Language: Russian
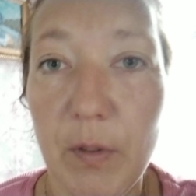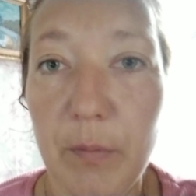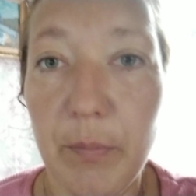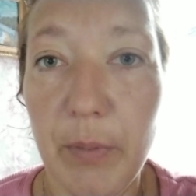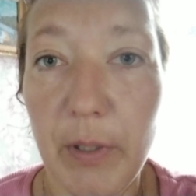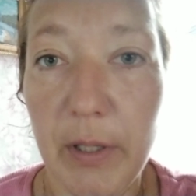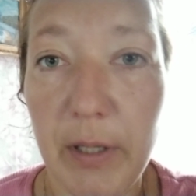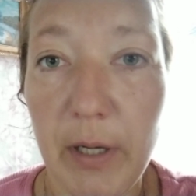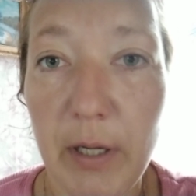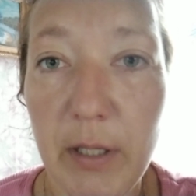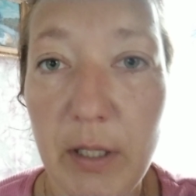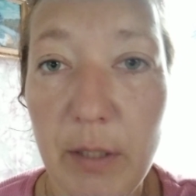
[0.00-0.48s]

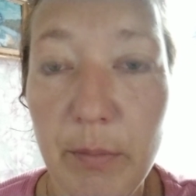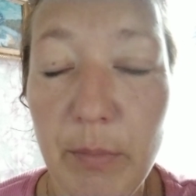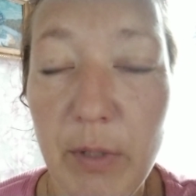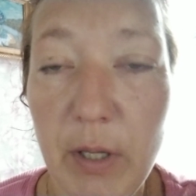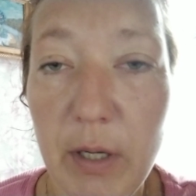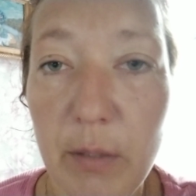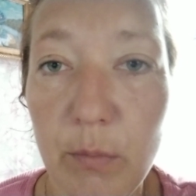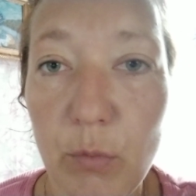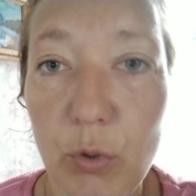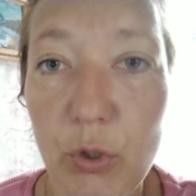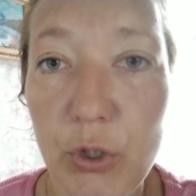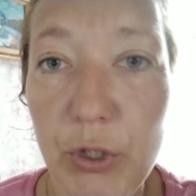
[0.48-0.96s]
По крайней
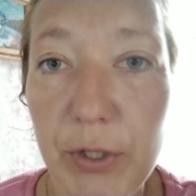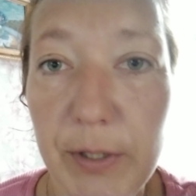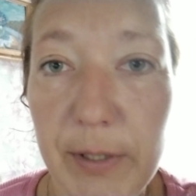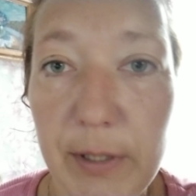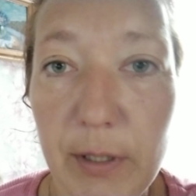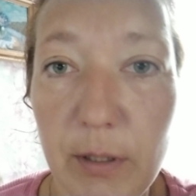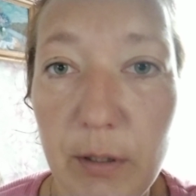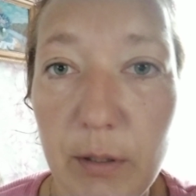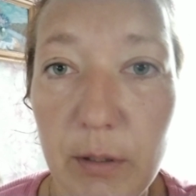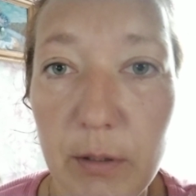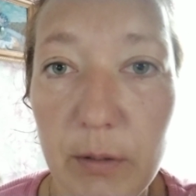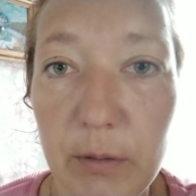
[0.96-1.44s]
мере,
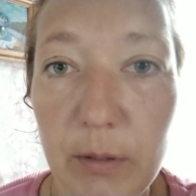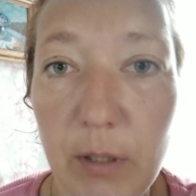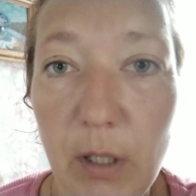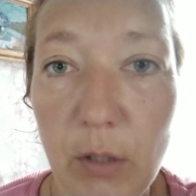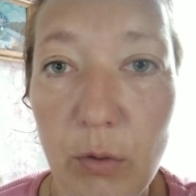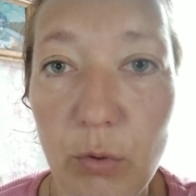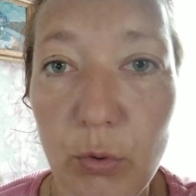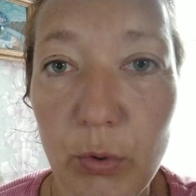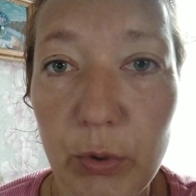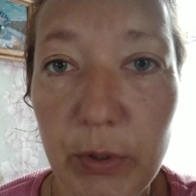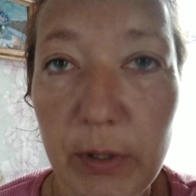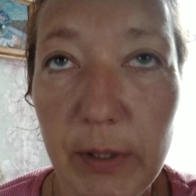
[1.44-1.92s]
можете э,
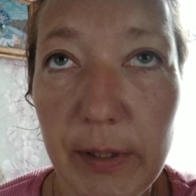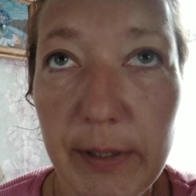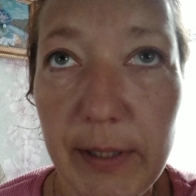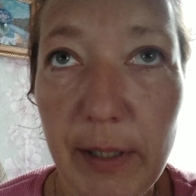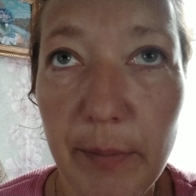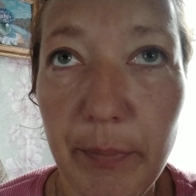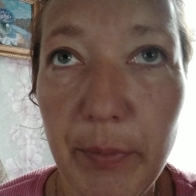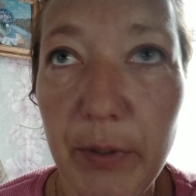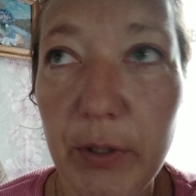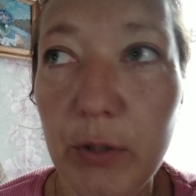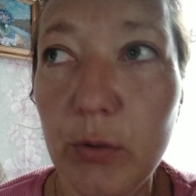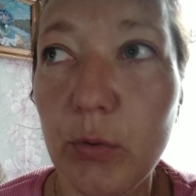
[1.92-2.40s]
какую-то
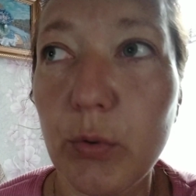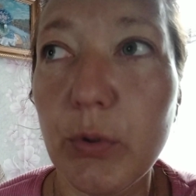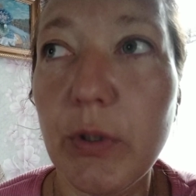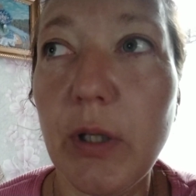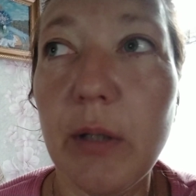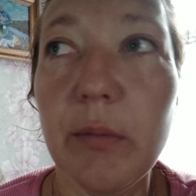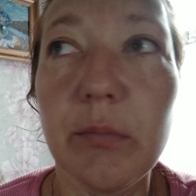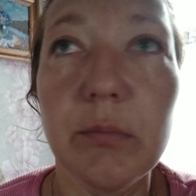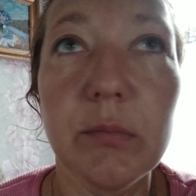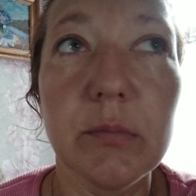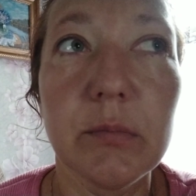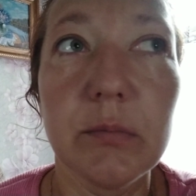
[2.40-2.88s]
запитку
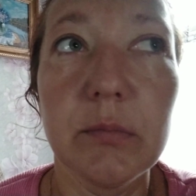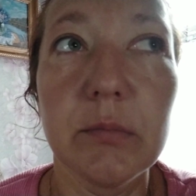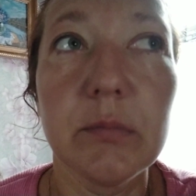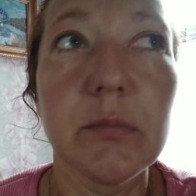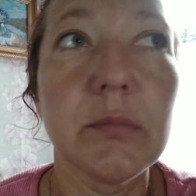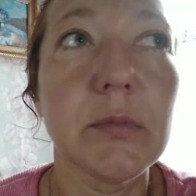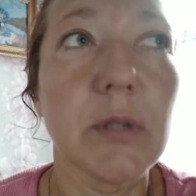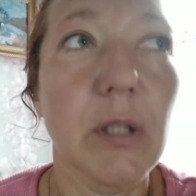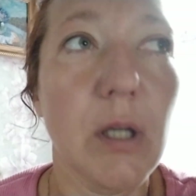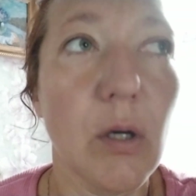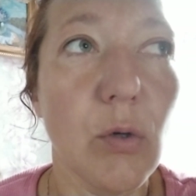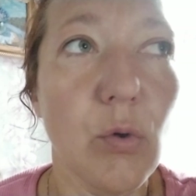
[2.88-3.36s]
там
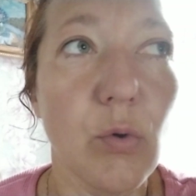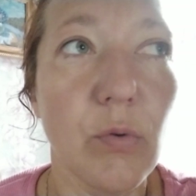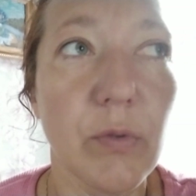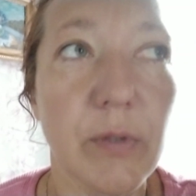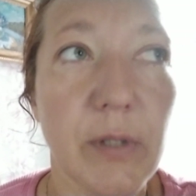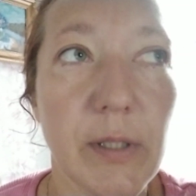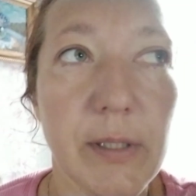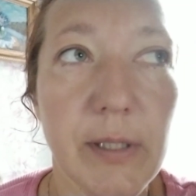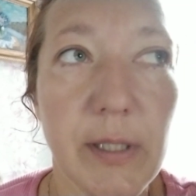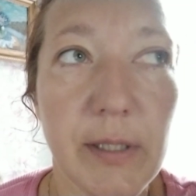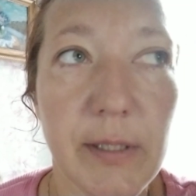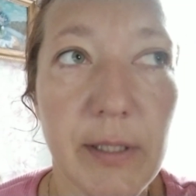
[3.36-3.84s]
до
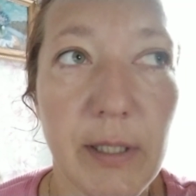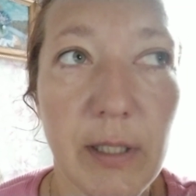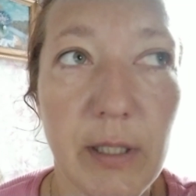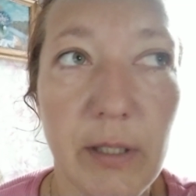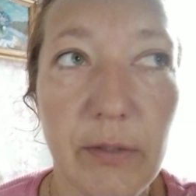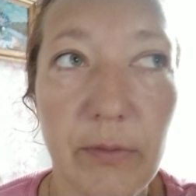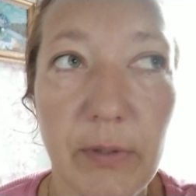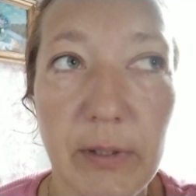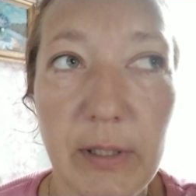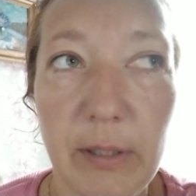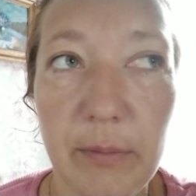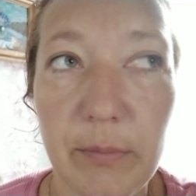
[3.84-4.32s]
какого-то
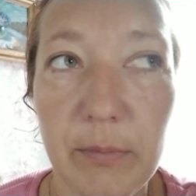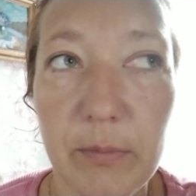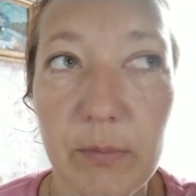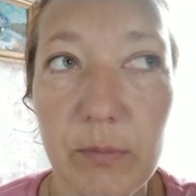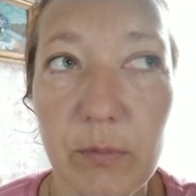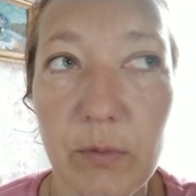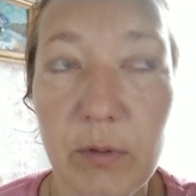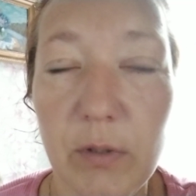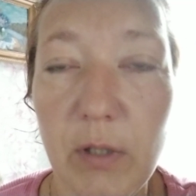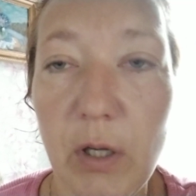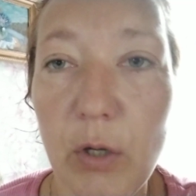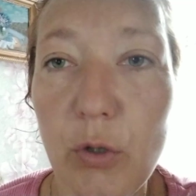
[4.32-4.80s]
соседнего
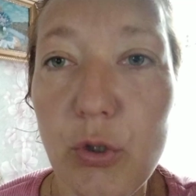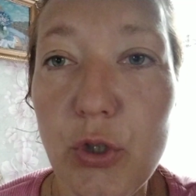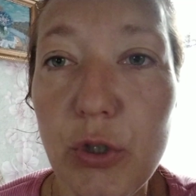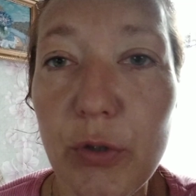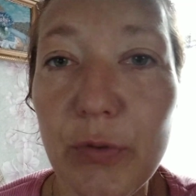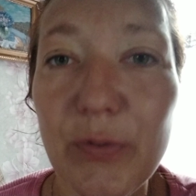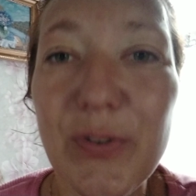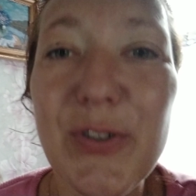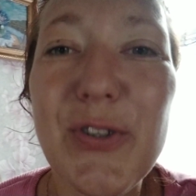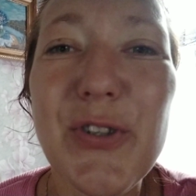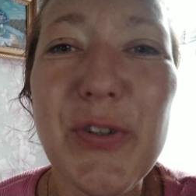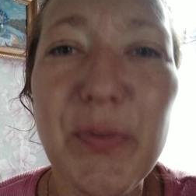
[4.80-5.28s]
там. Короче,
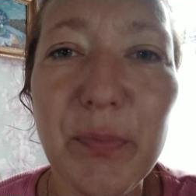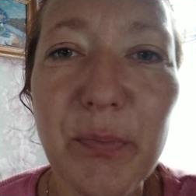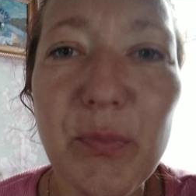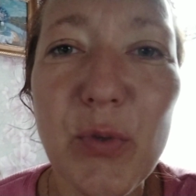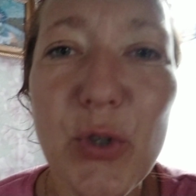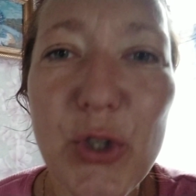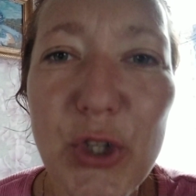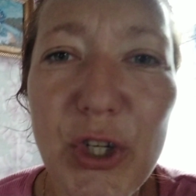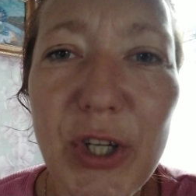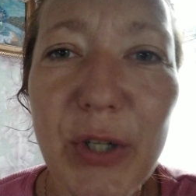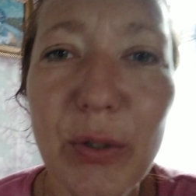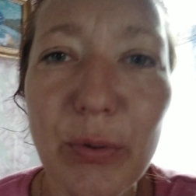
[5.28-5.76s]
в общем,
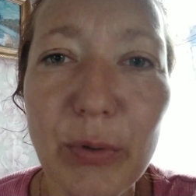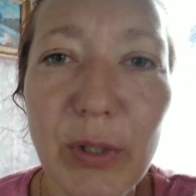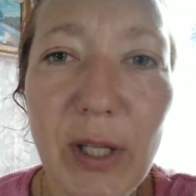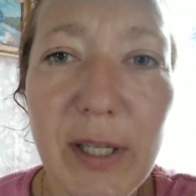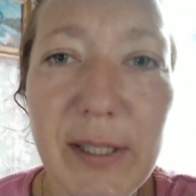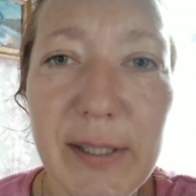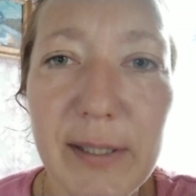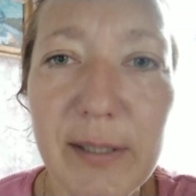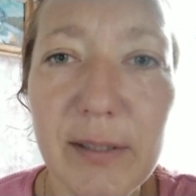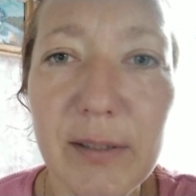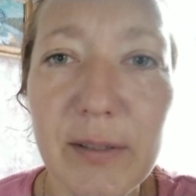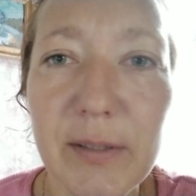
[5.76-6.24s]
мужик у
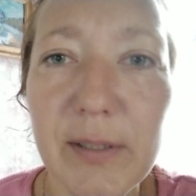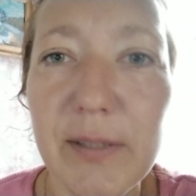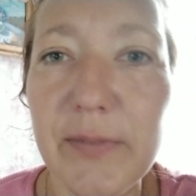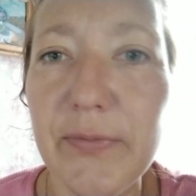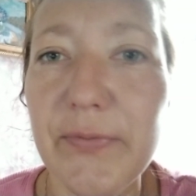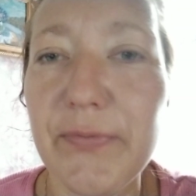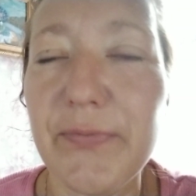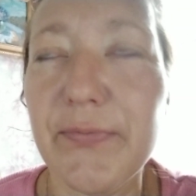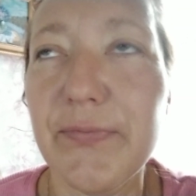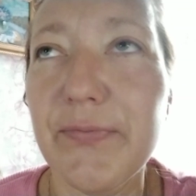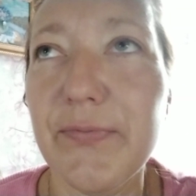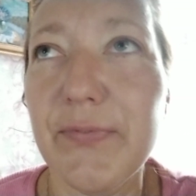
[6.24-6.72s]
нас
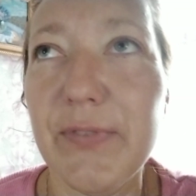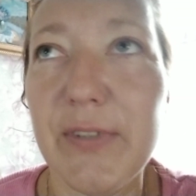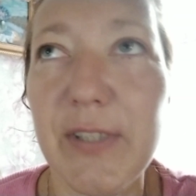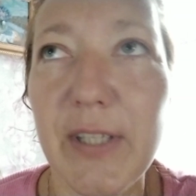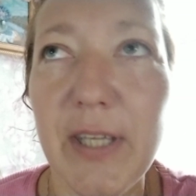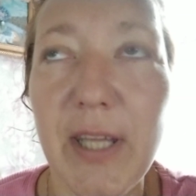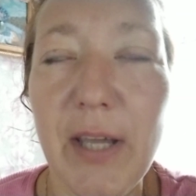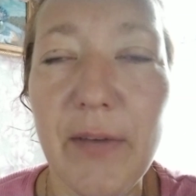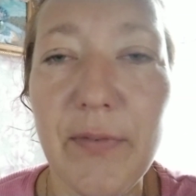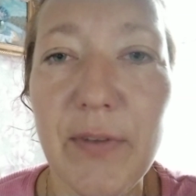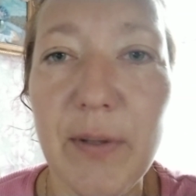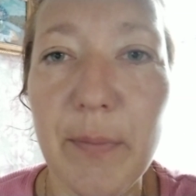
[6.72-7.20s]
в
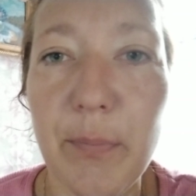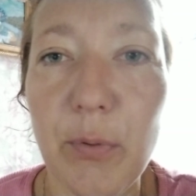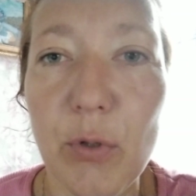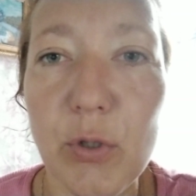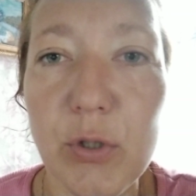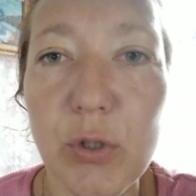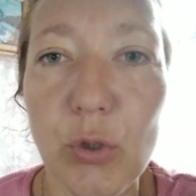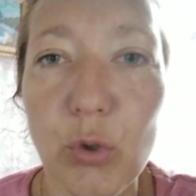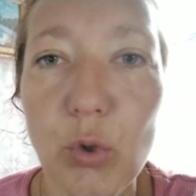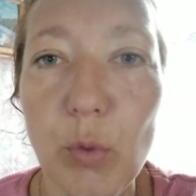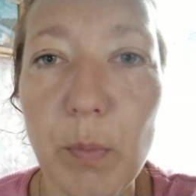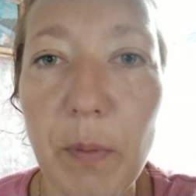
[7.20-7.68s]
деревне
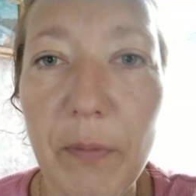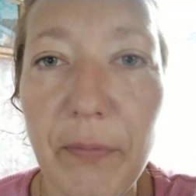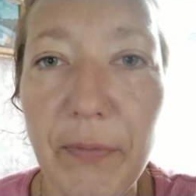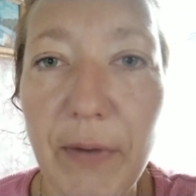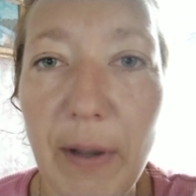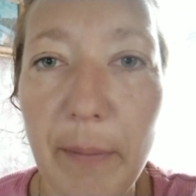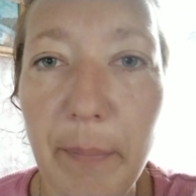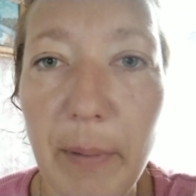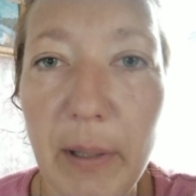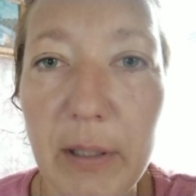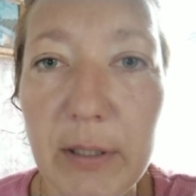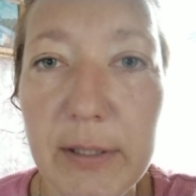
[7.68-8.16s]
просто тупо
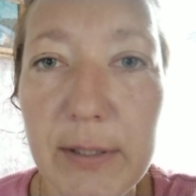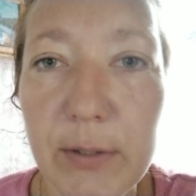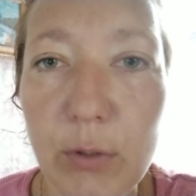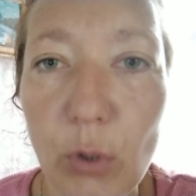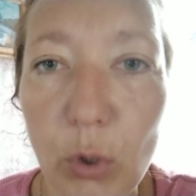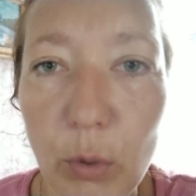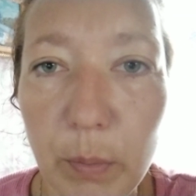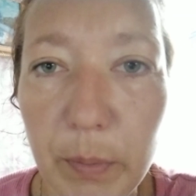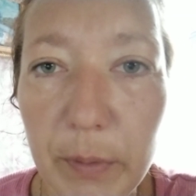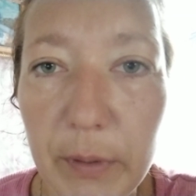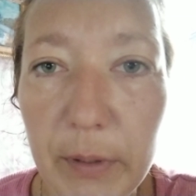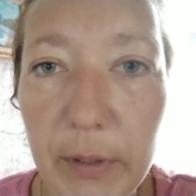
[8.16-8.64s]
вкопал
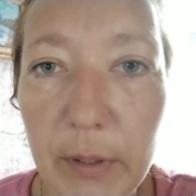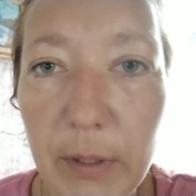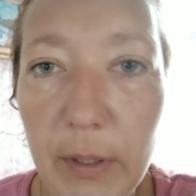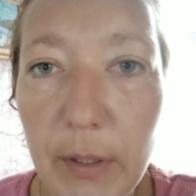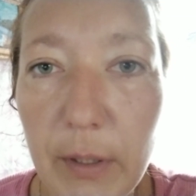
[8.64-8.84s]
столб,